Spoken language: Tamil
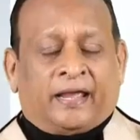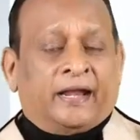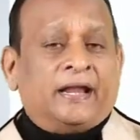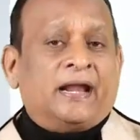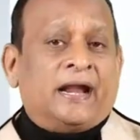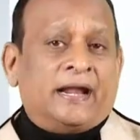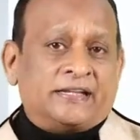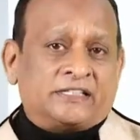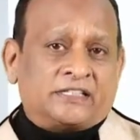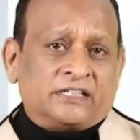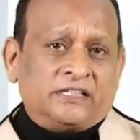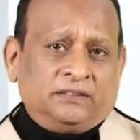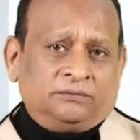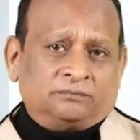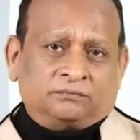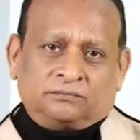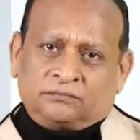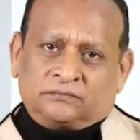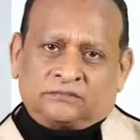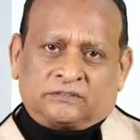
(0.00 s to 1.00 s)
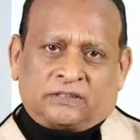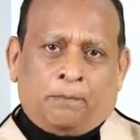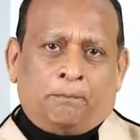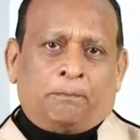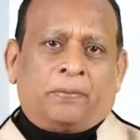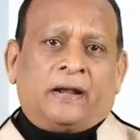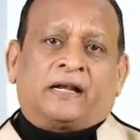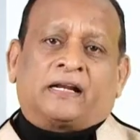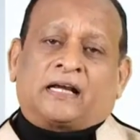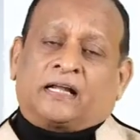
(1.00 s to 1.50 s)
என்ன ஆயிடுச்சு
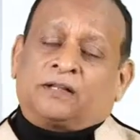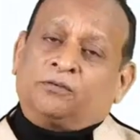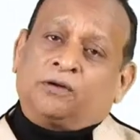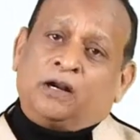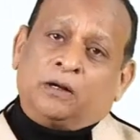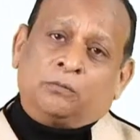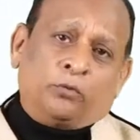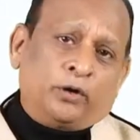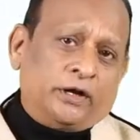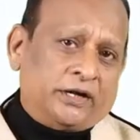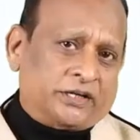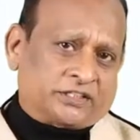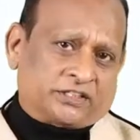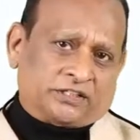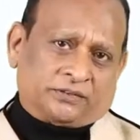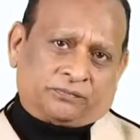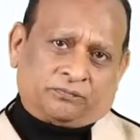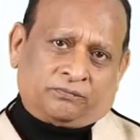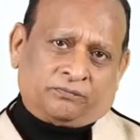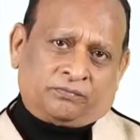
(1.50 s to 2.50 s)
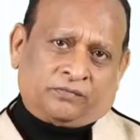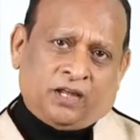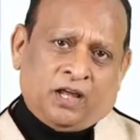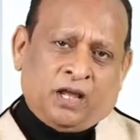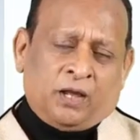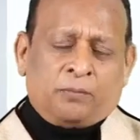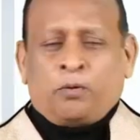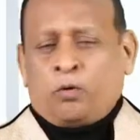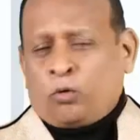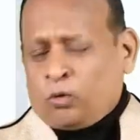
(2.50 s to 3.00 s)
கம்ப்ளீட் கதவுகள் மூடிடுச்சு
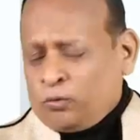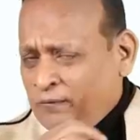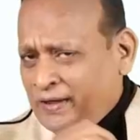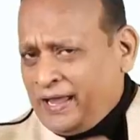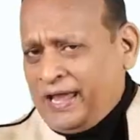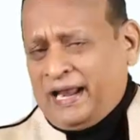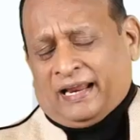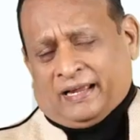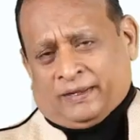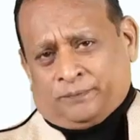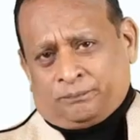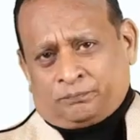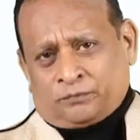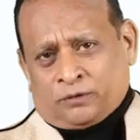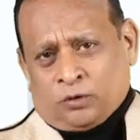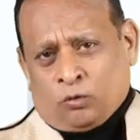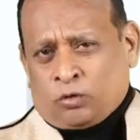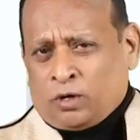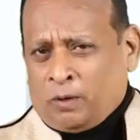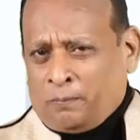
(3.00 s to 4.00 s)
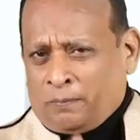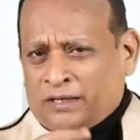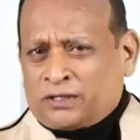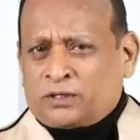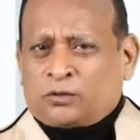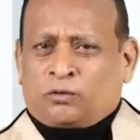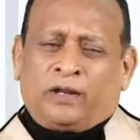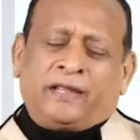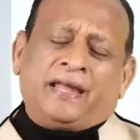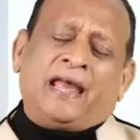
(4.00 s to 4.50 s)
இப்போ ஒரு வேலை உங்கள்
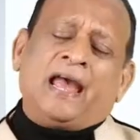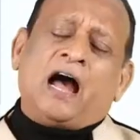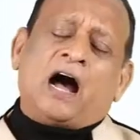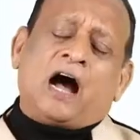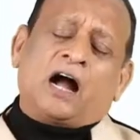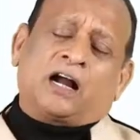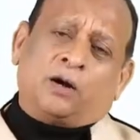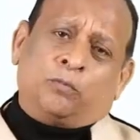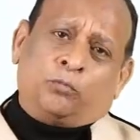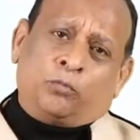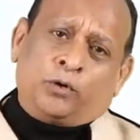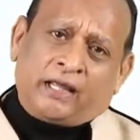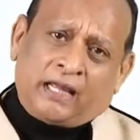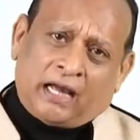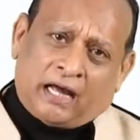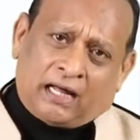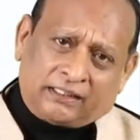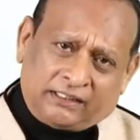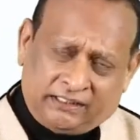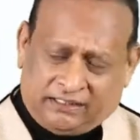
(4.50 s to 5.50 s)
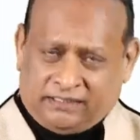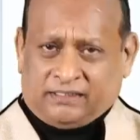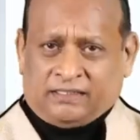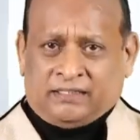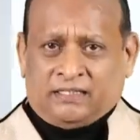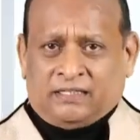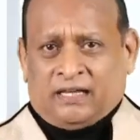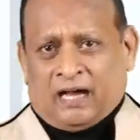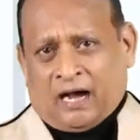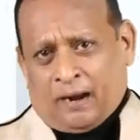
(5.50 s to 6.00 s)
மனதிற்குள்ளே ஏன் ஆக முடியாது
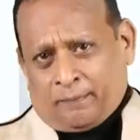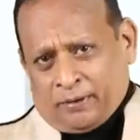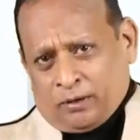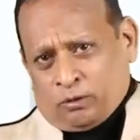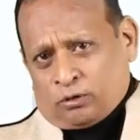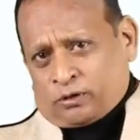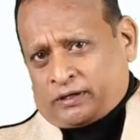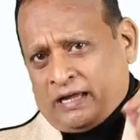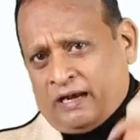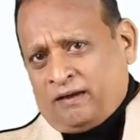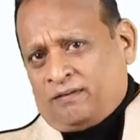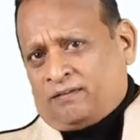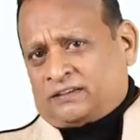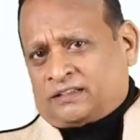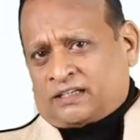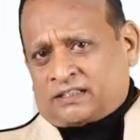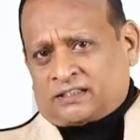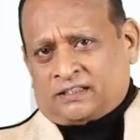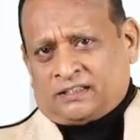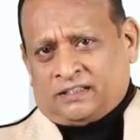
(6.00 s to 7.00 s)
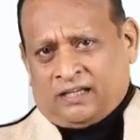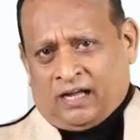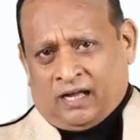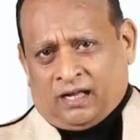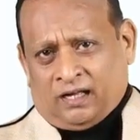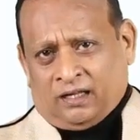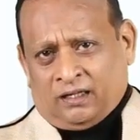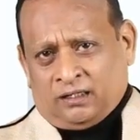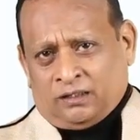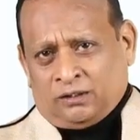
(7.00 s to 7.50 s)
அப்படின்னு ஒரு கேள்வி வந்துருந்ததுன்னா
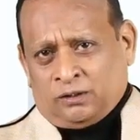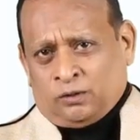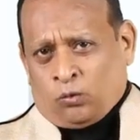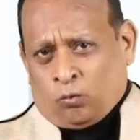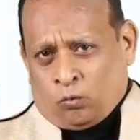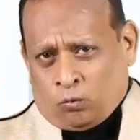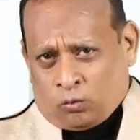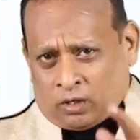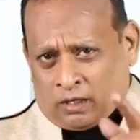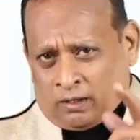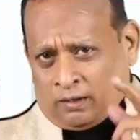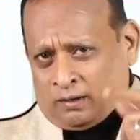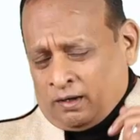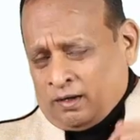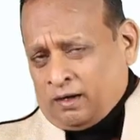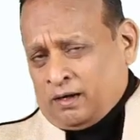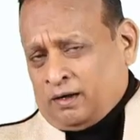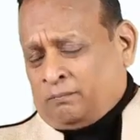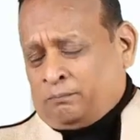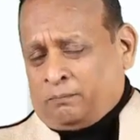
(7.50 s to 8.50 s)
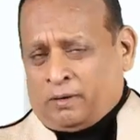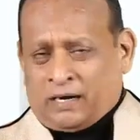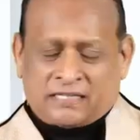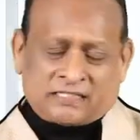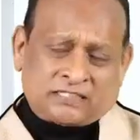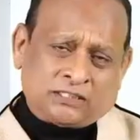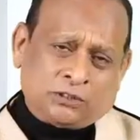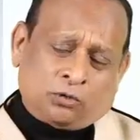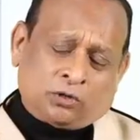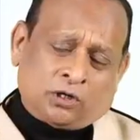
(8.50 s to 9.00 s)
உங்கள்
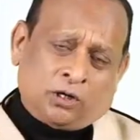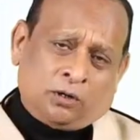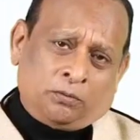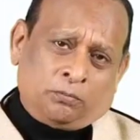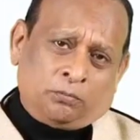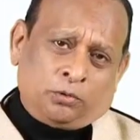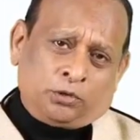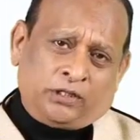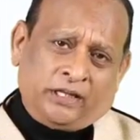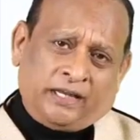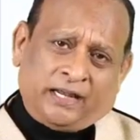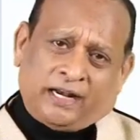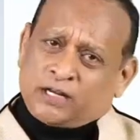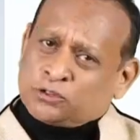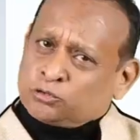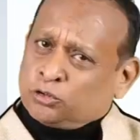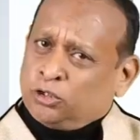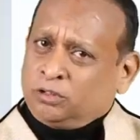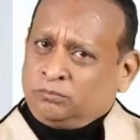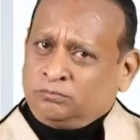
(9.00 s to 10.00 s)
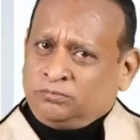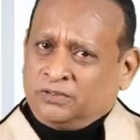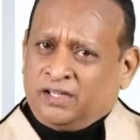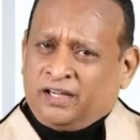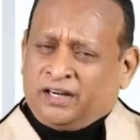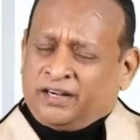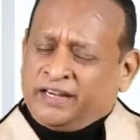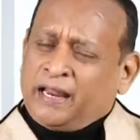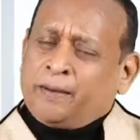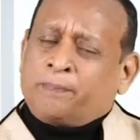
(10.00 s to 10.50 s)
மனசு உங்கள் புத்தி என்ன சொல்லும்
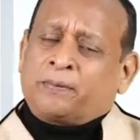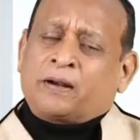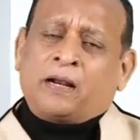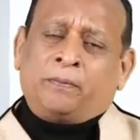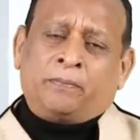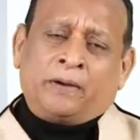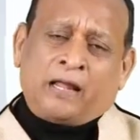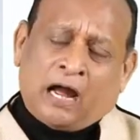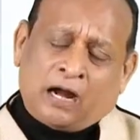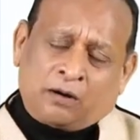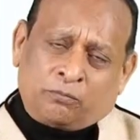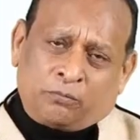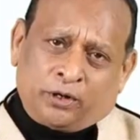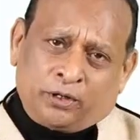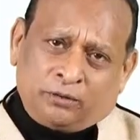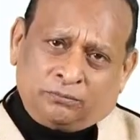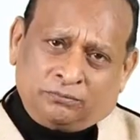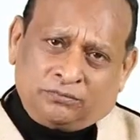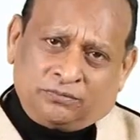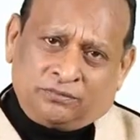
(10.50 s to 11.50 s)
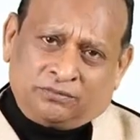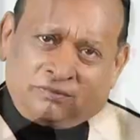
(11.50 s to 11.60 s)
நீ எப்படா இப்படி ஆக முடியும்